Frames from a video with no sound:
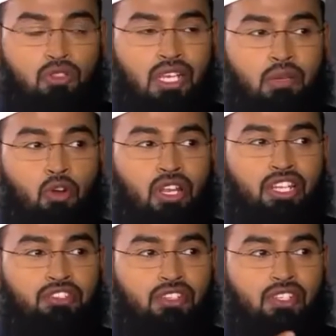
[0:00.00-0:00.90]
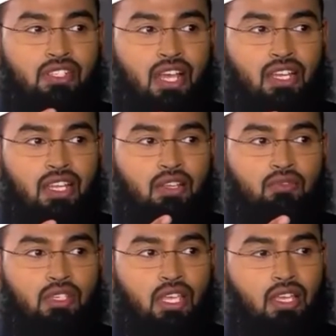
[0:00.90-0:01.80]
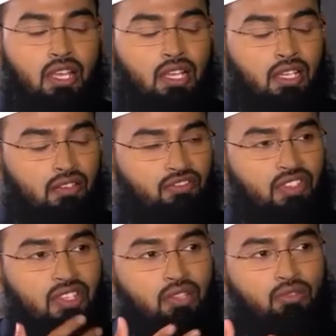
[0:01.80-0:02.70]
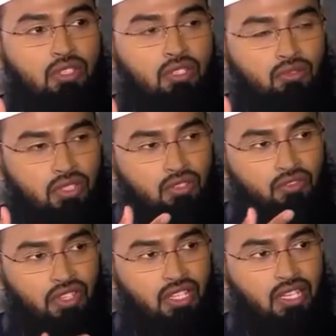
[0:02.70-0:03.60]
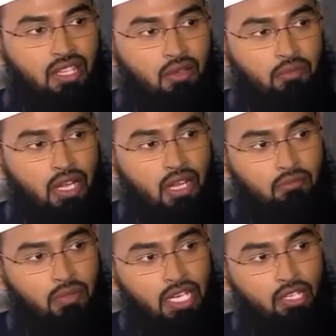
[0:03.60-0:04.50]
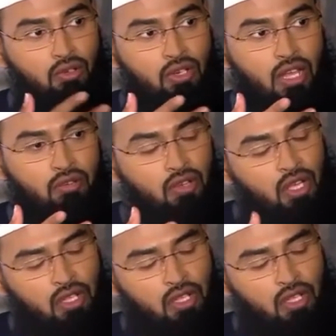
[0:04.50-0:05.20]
बहुत सारे बॉडीली चेंजेस आ रहे हैं उसके फितरत उस, उसकी जो फितरत है बड़ा बालिग हो रहा है